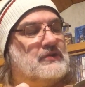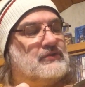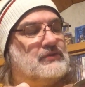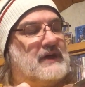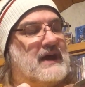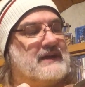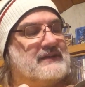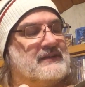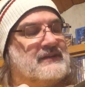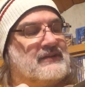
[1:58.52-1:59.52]

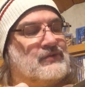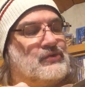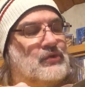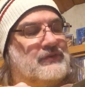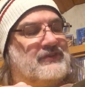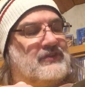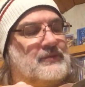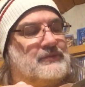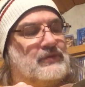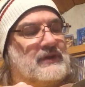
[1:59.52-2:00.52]
Zutaten: Glucose,
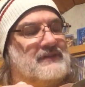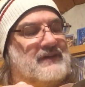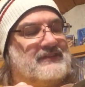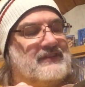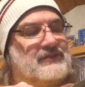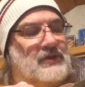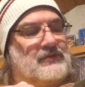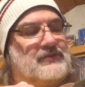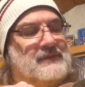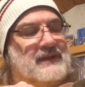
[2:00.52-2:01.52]
Sirup, Zucker, Wasser,
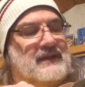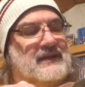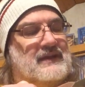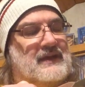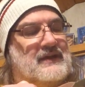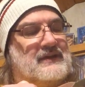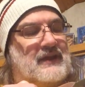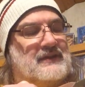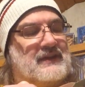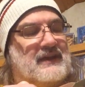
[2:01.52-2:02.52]
Säurungsmittel,
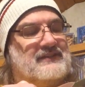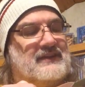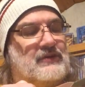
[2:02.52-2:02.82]
E330,